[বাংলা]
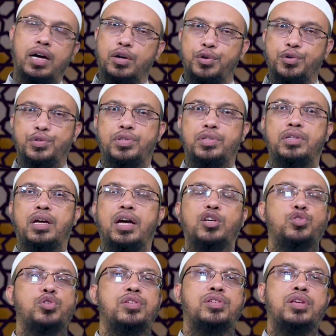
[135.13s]
আগস্ট
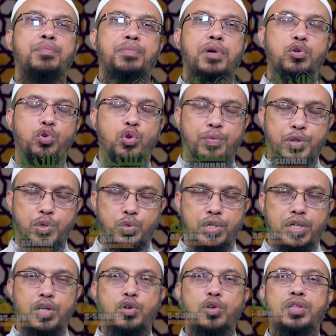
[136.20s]
আশুরা সিয়াম পালন করবেন
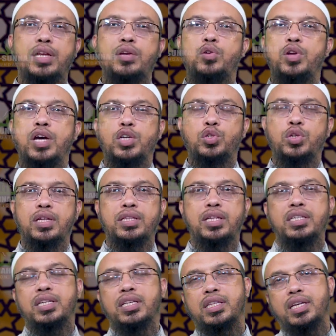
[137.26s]
দুটি নয় তারিখ হলো আশুরা
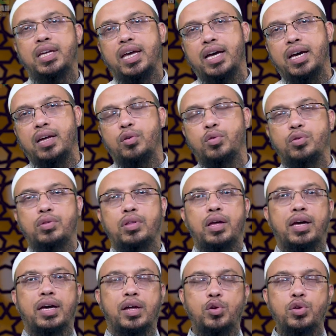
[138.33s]
তার সাথে এগারো
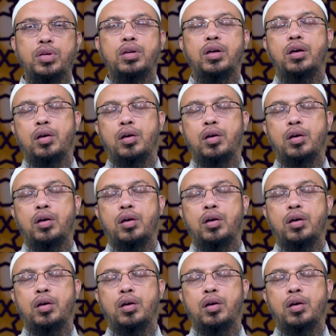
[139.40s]
এগারোই